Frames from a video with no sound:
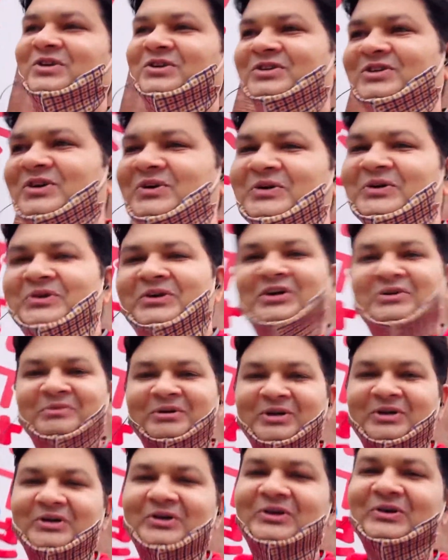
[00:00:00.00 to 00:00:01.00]
तो उन्होंने
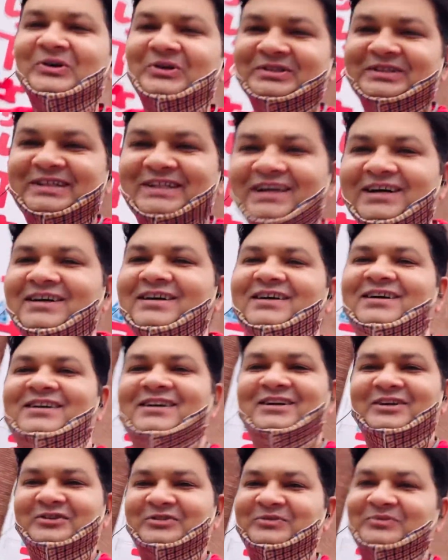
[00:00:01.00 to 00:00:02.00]
मेरे को रोक दिया
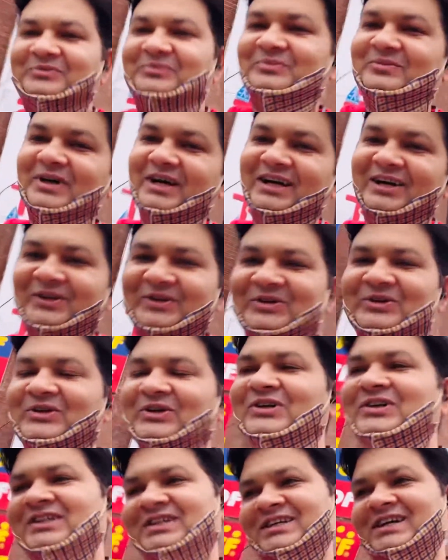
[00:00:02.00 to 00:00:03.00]
भाई
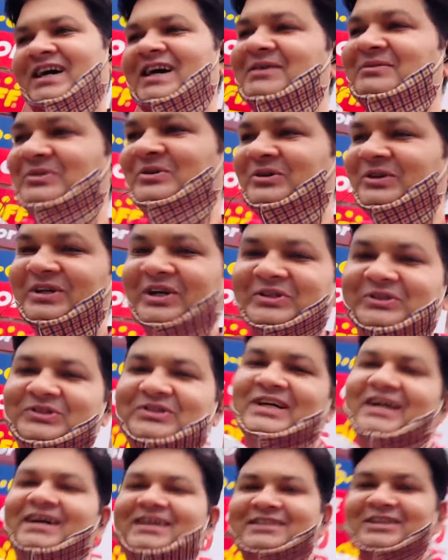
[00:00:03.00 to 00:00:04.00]
रुको अब रुकना तो
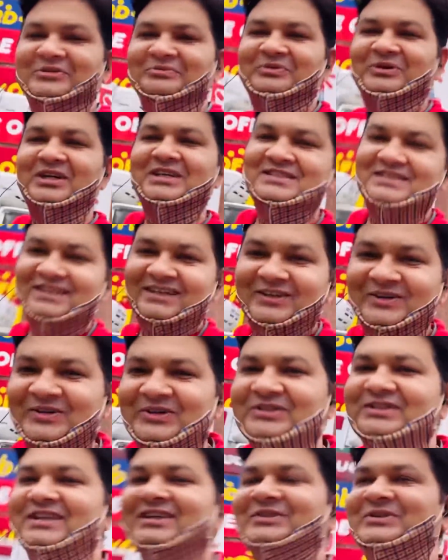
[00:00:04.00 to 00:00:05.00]
था ही जब पुलिस ने
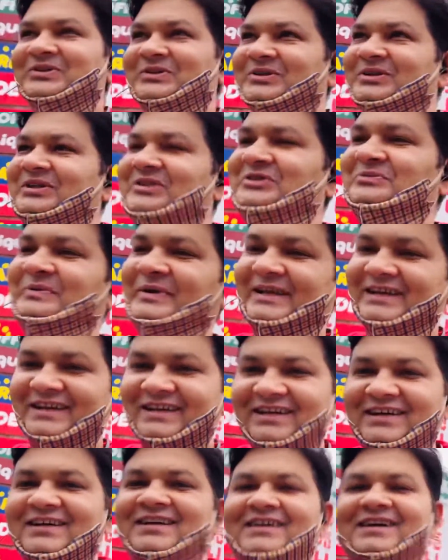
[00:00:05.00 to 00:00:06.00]
रोक दिया तो रुकना तो
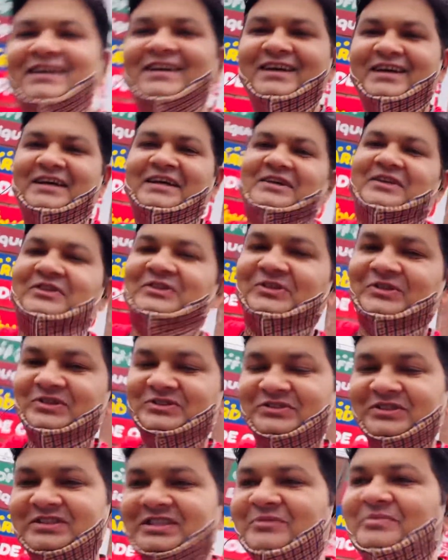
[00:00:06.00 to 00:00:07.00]
पड़ेगा ही
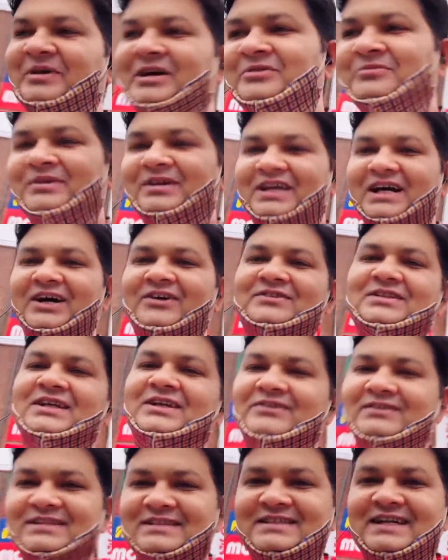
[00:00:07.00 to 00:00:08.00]
दोस्तों जापान में क्या होता है
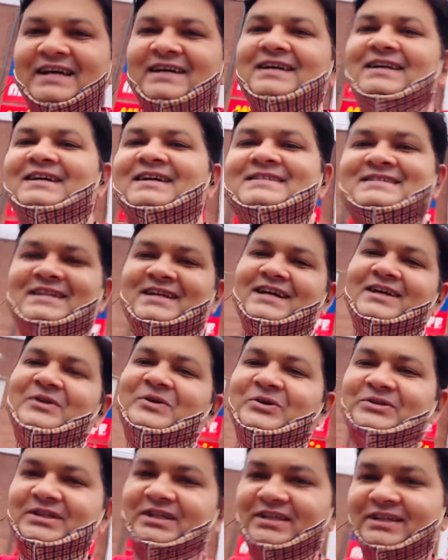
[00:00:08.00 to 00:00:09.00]
कि वैसे साइकिल का चालान
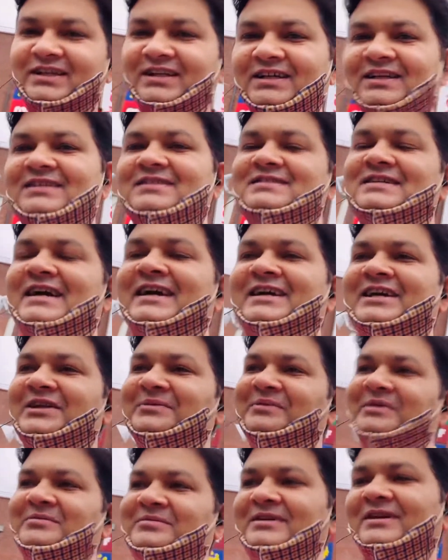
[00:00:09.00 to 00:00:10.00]
होता नहीं लेकिन साइकिल
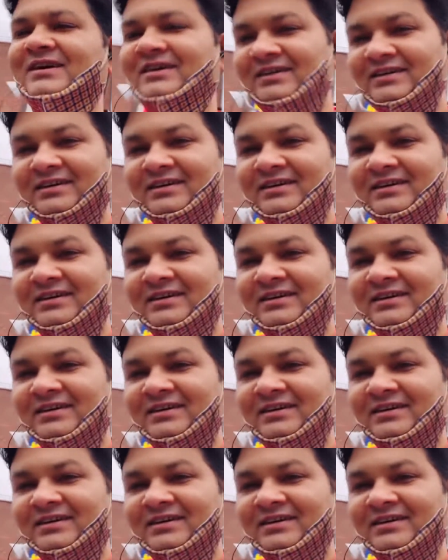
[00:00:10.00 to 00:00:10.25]
पे भी ना